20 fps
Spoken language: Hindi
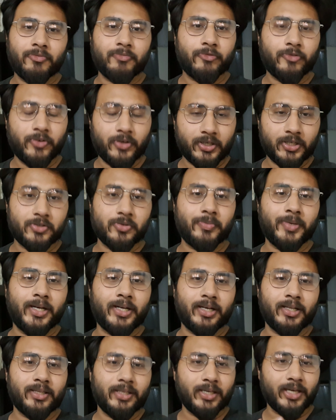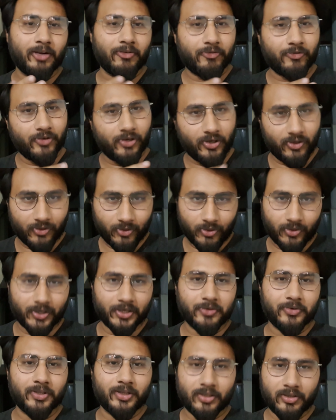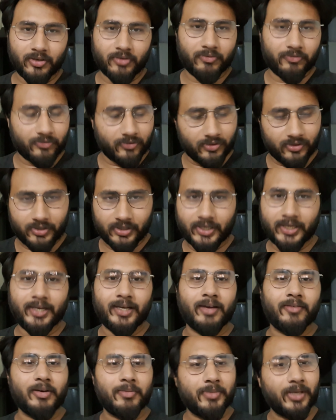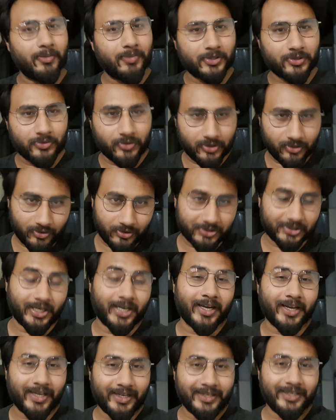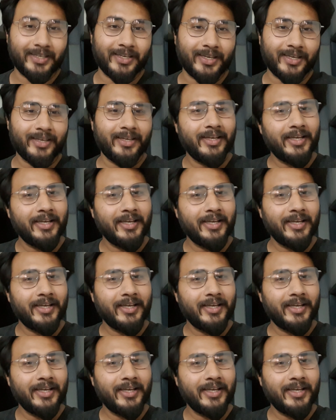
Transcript: फ़ोन की जो बैटरी थी यार फुल लो हो गई हुई थी और फ़ोन के अलावा मेरे पास कोई और सहारा नहीं है